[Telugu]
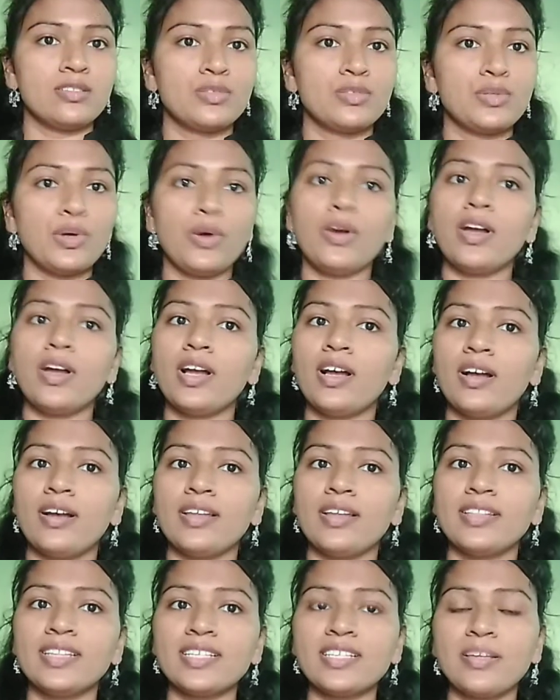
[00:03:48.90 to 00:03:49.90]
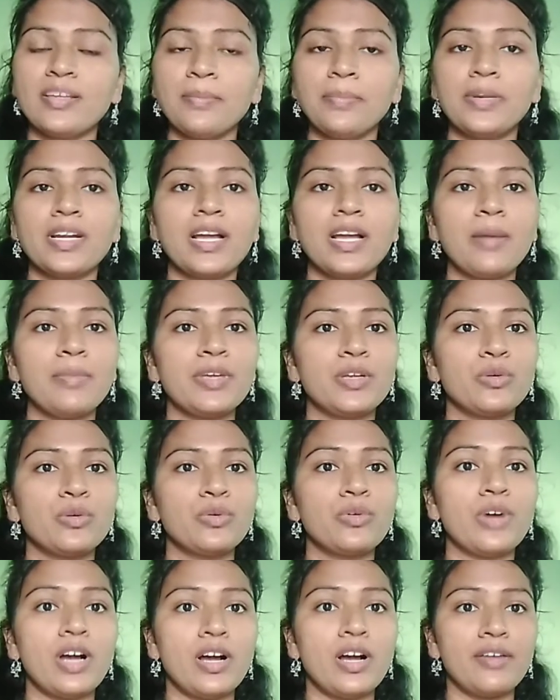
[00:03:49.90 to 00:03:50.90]
సో ఇంత సింపుల్గా మీరు
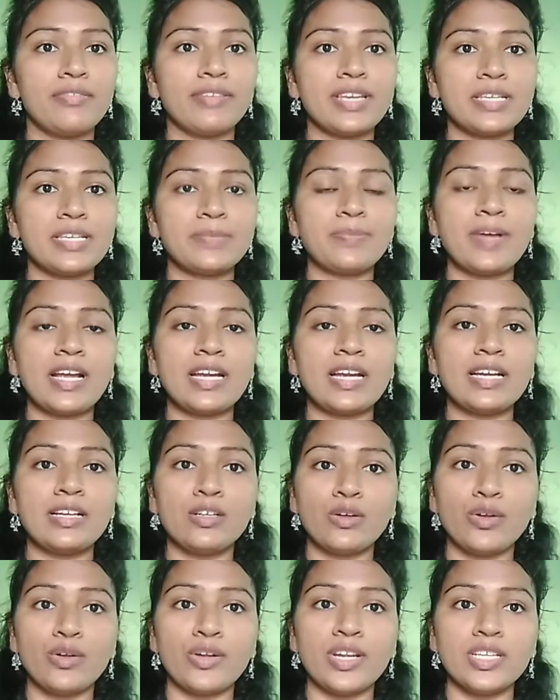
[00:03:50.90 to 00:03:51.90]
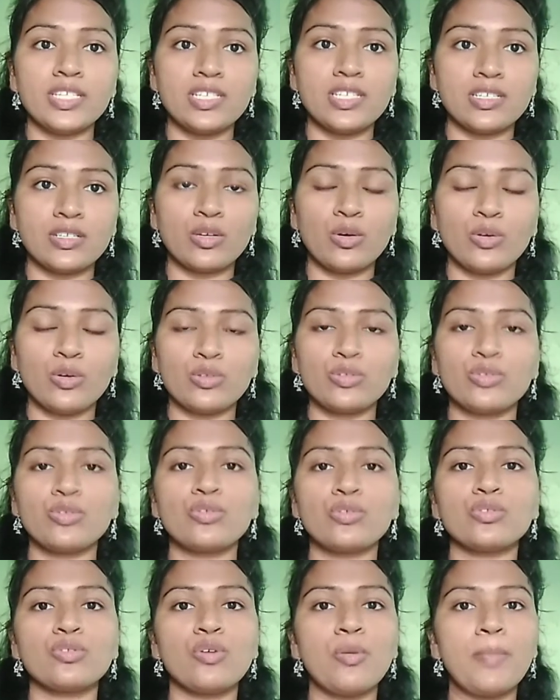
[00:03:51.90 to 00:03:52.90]
ఫేస్ ప్యాక్ ఇంట్లోనే
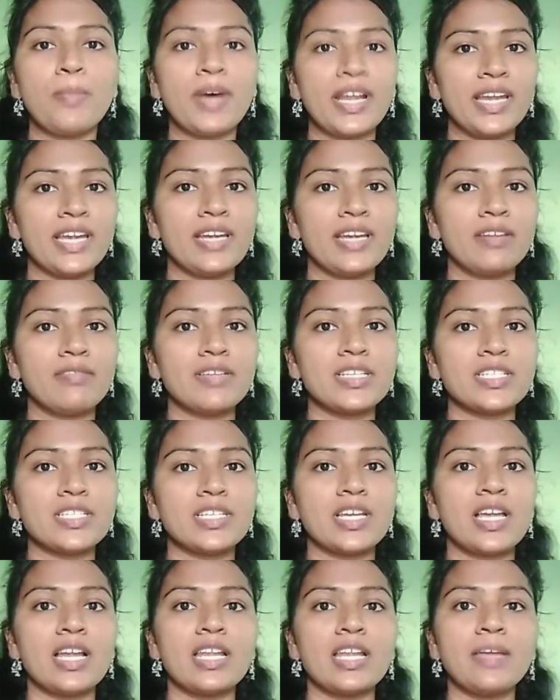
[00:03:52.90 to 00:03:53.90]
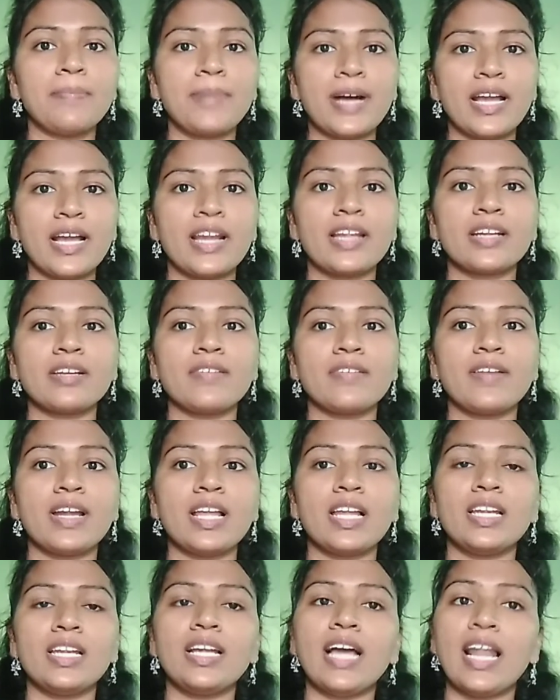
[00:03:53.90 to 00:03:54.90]
చేసుకోవచ్చు సో మనీ ఇన్వెస్ట్ చేయాలి పార్లర్కి
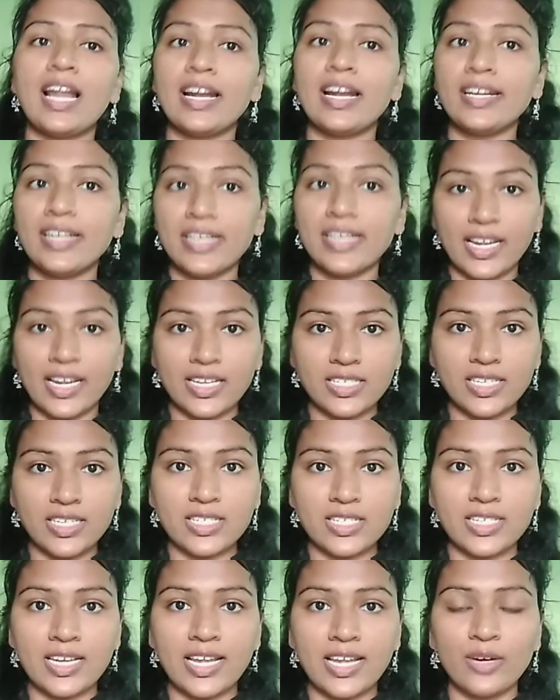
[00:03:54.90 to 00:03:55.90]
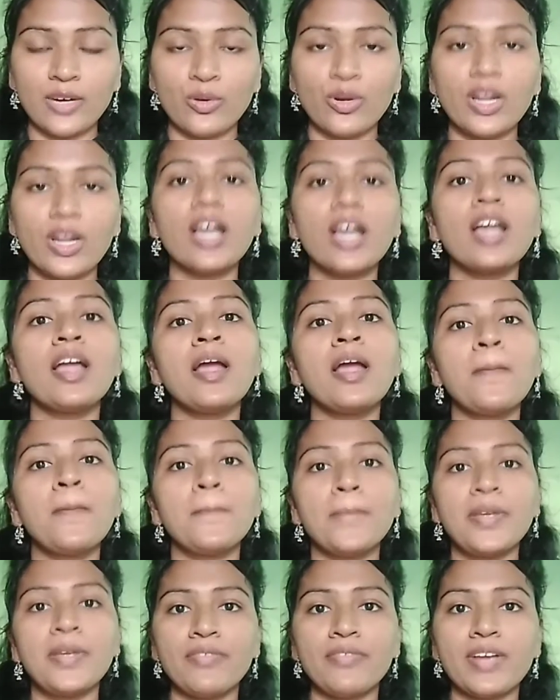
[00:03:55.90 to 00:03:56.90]
వెళ్ళాలి అలాంటి టెన్షన్స్ లేకుండా
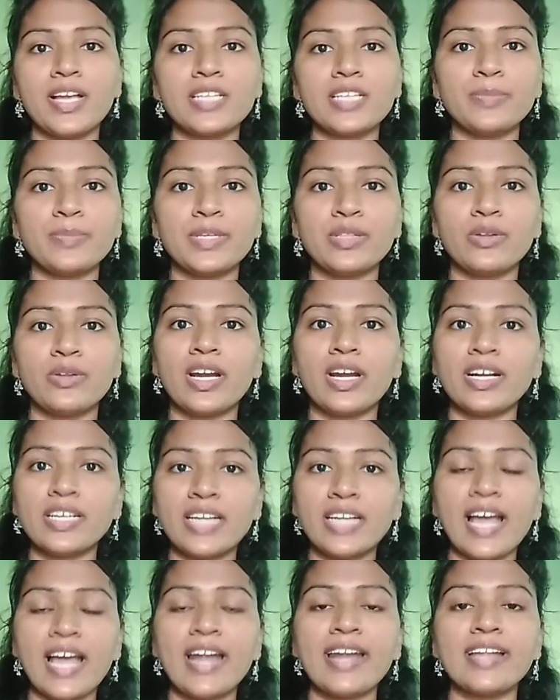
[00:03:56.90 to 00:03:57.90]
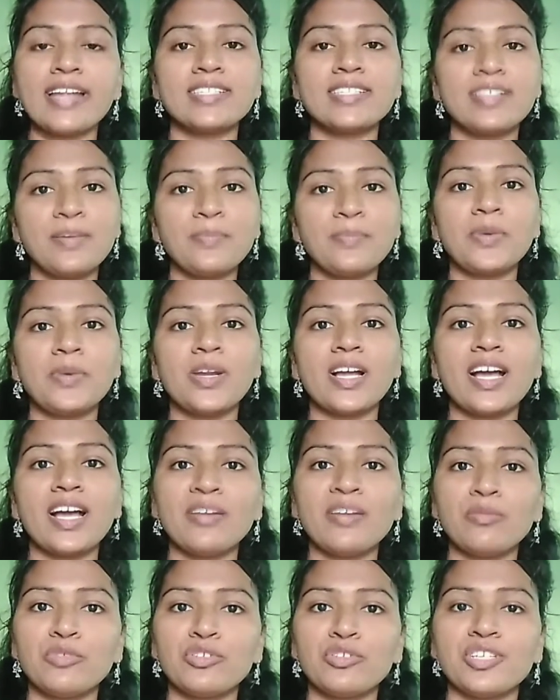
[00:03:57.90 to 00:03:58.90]
మీ ఫేస్ మీద ఉన్న ట్యాన్ని సింపుల్గా
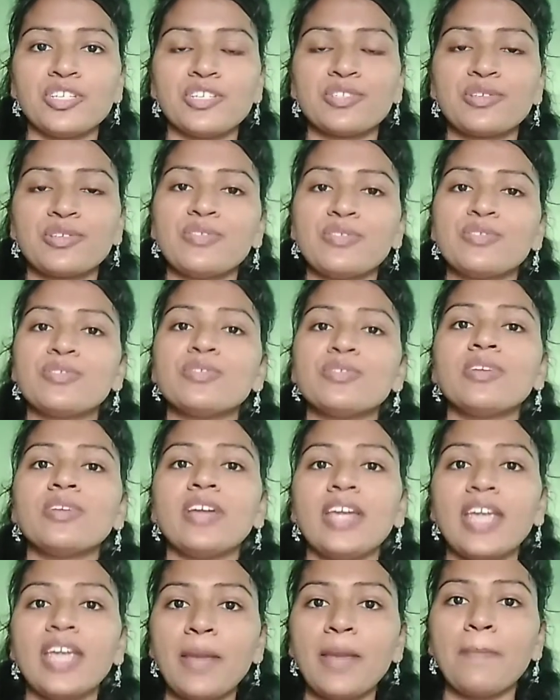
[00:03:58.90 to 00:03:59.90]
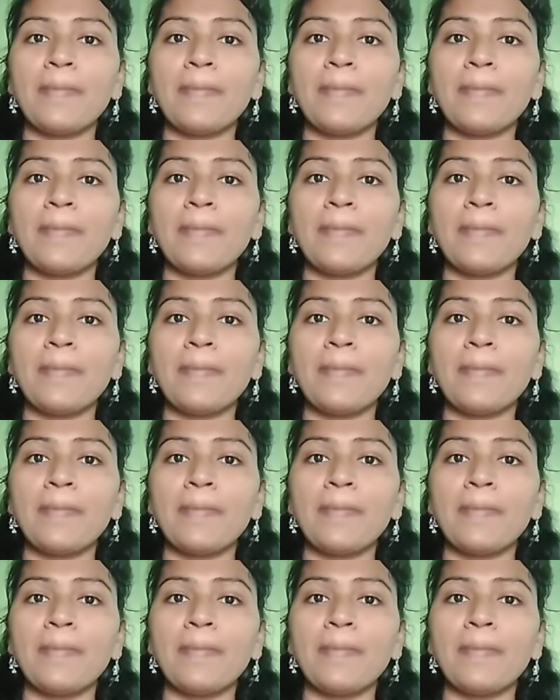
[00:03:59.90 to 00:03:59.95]
రిమూవ్ చేసుకోవచ్చు ఈ